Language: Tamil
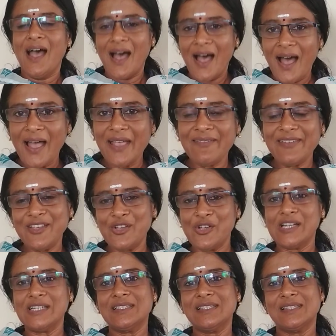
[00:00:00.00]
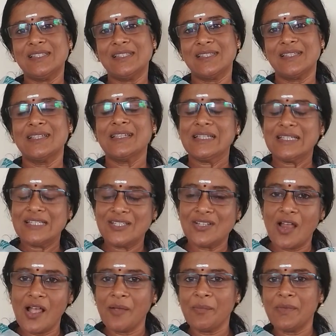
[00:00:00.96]
ஹாய் வியூயர்ஸ்
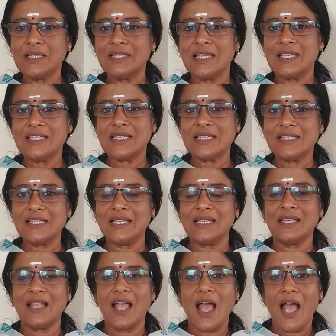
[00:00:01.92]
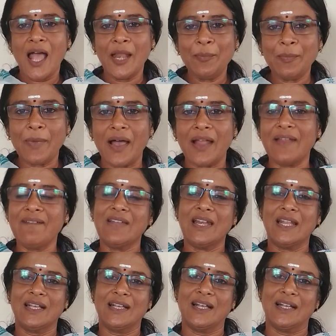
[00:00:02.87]
ஸ்ட்ராங் மெசேஜஸின் அன்பான
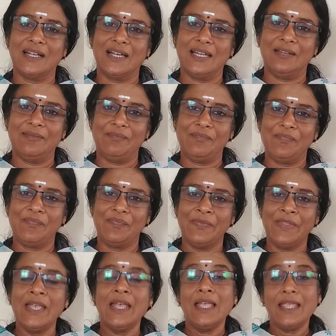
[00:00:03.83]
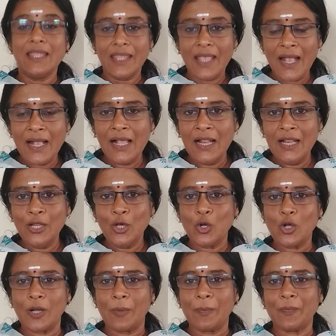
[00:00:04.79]
வணக்கங்கள் எங்கள்
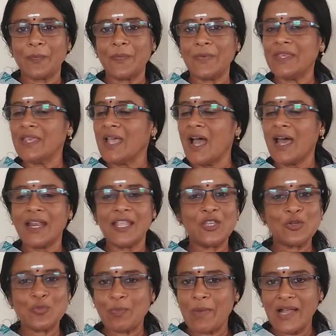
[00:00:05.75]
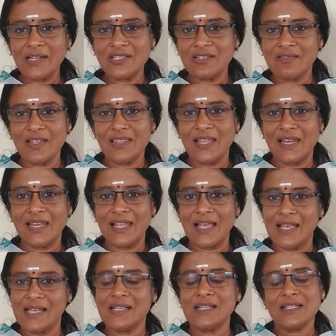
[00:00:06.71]
நோக்கம் யாரையும் மாற்றுவதல்ல
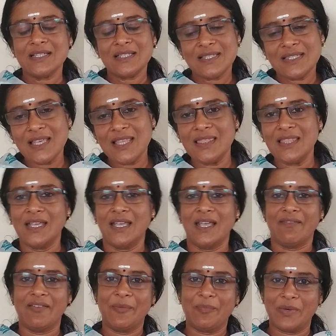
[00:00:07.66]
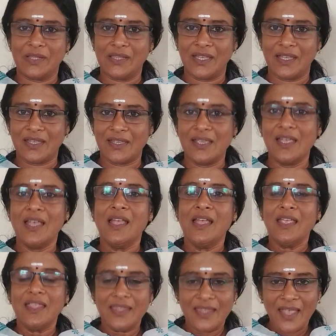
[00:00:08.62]
சிந்திக்க வைப்பது
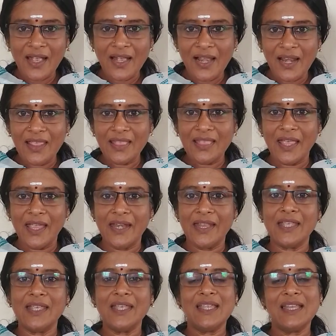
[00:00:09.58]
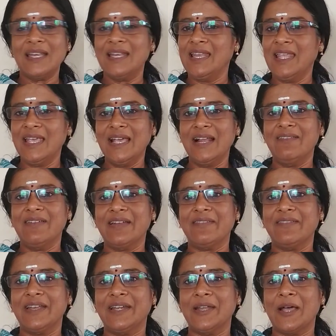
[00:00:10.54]
எங்களை தேடி நீங்கள் வர
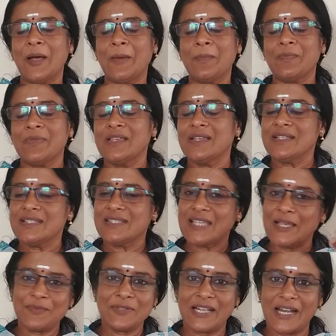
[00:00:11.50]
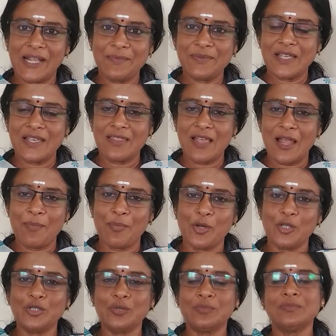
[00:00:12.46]
வேண்டாம் சப்ஸ்கிரைப் செய்தால்
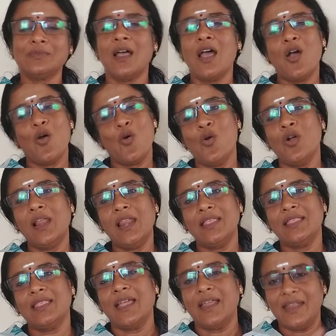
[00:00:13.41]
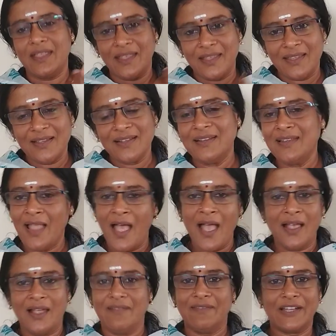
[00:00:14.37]
போதும் உங்களை தேடி
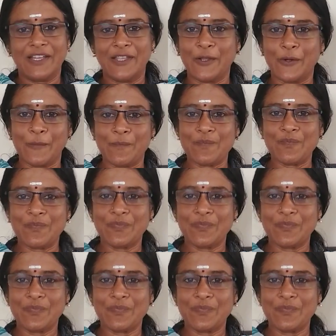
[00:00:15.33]
நாங்கள் வருகிறோம்